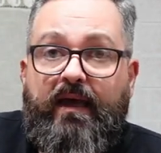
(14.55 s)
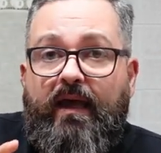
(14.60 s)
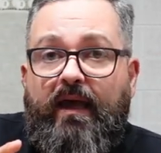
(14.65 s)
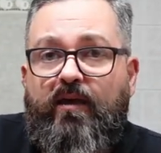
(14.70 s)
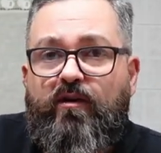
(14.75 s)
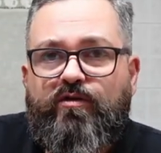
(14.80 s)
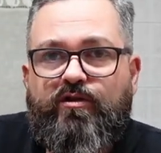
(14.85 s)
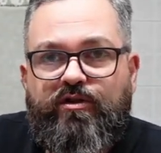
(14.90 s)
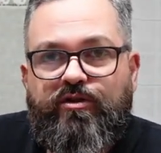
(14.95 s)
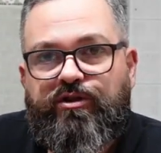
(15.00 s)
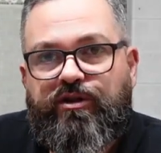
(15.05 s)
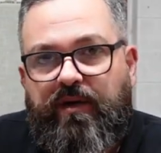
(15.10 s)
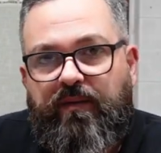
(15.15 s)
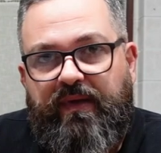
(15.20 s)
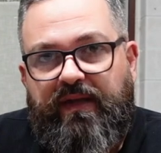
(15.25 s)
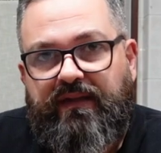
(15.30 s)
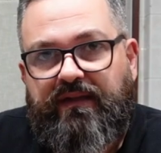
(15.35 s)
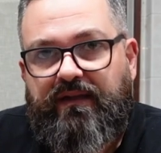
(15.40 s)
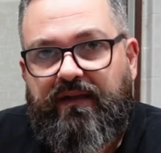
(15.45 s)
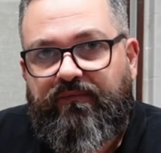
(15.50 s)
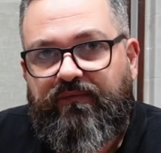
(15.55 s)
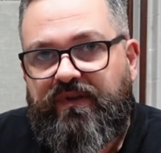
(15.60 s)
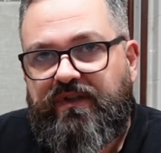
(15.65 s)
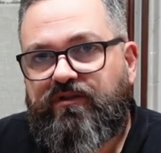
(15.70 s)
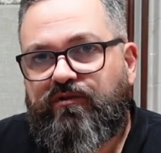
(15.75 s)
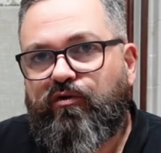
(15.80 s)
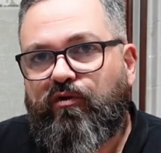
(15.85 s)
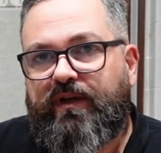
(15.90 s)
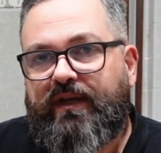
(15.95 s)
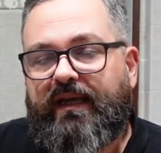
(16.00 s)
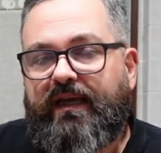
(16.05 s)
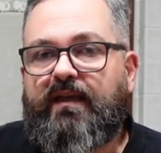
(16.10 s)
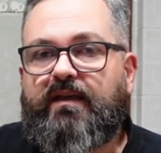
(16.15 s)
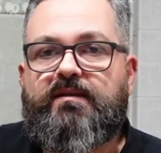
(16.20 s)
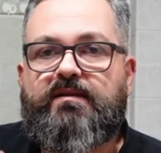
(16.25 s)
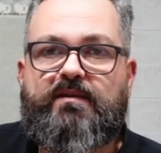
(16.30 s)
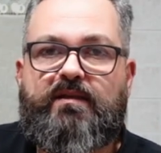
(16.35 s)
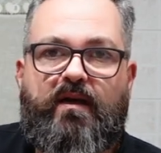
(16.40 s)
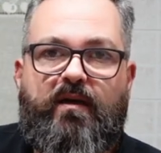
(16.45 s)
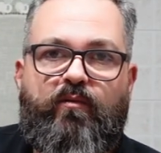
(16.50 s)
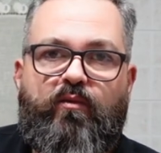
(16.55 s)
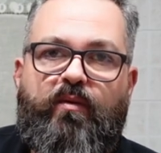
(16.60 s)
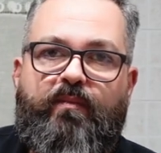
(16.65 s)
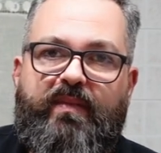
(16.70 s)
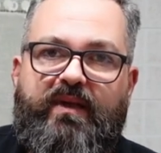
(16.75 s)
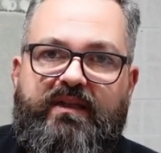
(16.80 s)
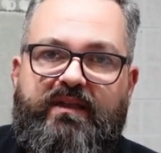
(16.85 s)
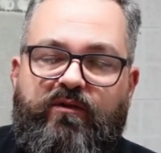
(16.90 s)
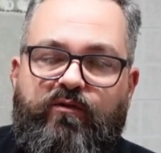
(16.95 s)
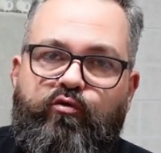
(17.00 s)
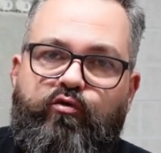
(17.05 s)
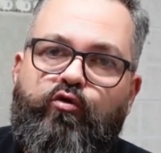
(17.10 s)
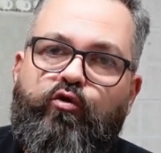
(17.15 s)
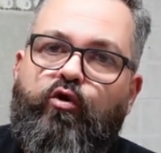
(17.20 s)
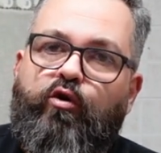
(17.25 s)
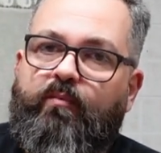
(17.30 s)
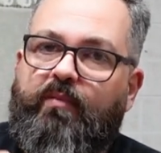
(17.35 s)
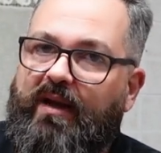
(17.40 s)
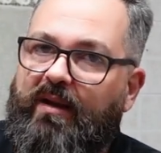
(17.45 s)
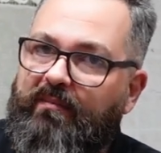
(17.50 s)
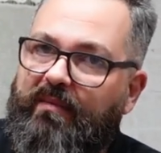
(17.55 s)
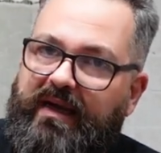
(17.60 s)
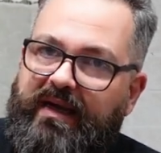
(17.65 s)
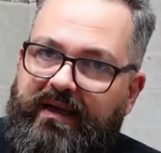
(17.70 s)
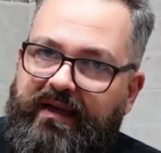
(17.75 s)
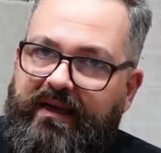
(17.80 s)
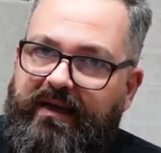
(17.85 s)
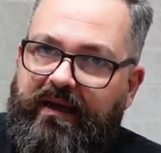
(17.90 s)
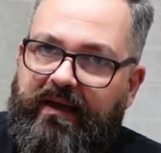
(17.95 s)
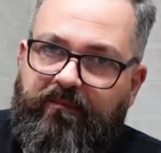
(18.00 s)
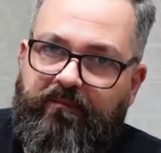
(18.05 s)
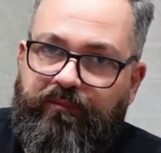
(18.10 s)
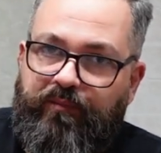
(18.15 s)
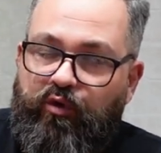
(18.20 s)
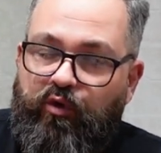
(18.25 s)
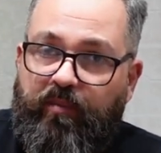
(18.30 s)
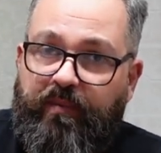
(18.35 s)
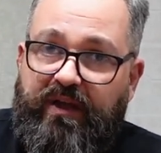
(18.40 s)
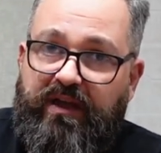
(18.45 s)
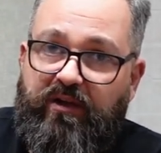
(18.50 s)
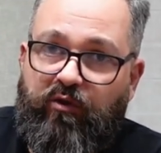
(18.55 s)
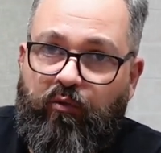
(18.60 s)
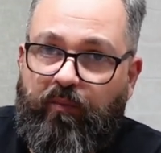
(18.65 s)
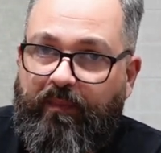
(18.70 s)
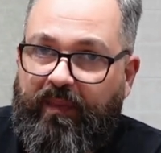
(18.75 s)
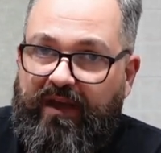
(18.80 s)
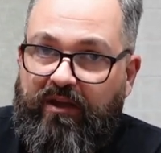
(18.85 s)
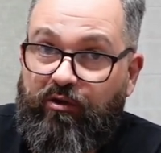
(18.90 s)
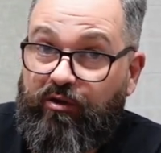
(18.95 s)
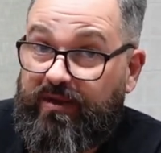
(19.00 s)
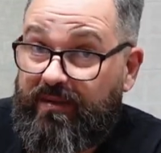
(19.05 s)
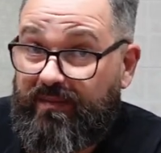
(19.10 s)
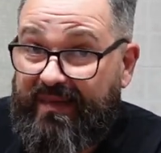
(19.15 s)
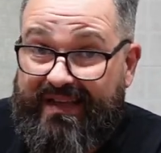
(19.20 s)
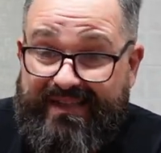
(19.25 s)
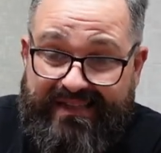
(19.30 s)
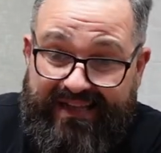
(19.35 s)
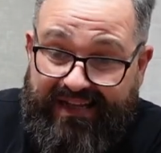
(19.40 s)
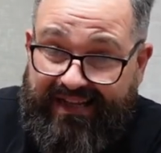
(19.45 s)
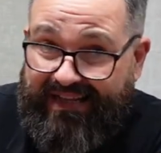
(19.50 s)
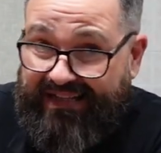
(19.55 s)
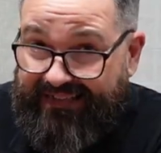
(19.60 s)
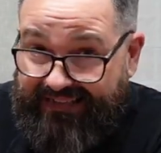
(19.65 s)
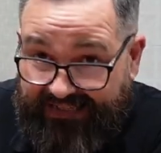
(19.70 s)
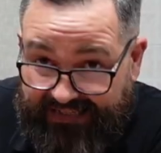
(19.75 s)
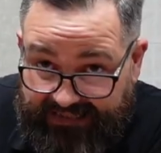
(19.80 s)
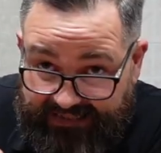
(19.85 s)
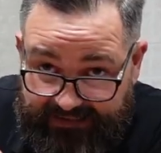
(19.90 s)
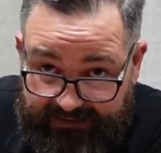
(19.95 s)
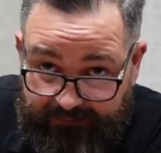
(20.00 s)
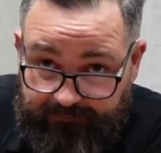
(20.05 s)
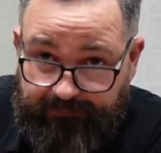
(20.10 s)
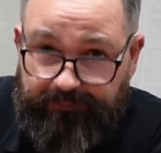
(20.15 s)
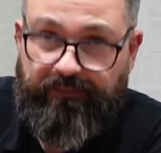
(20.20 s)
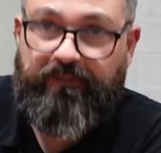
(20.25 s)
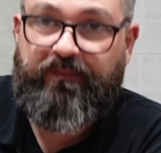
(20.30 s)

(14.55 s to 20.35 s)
e io sinceramente, visto che siamo a metà ottobre, mancano più o meno un paio di mesi a Natale,